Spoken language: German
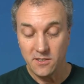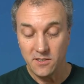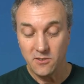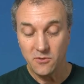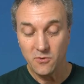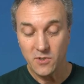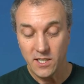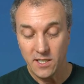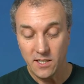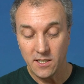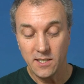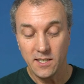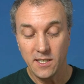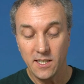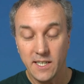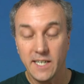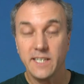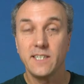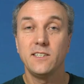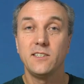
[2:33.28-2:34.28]
Ist es sogar
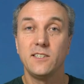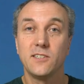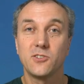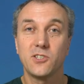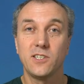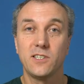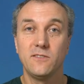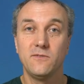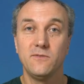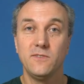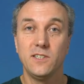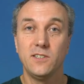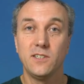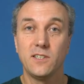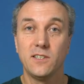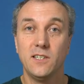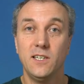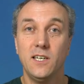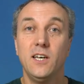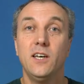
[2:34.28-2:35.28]
eigentlich erschreckend
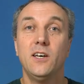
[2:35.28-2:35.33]
wenig.